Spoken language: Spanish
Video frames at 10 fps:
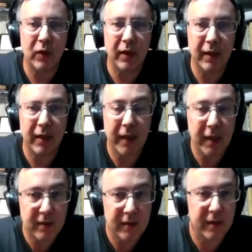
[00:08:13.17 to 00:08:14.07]
de
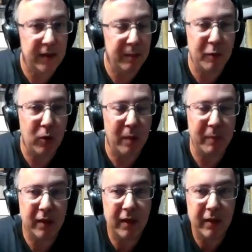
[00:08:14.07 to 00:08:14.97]
ganancia en términos
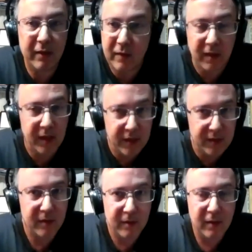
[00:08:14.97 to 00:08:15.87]
capitalistas, es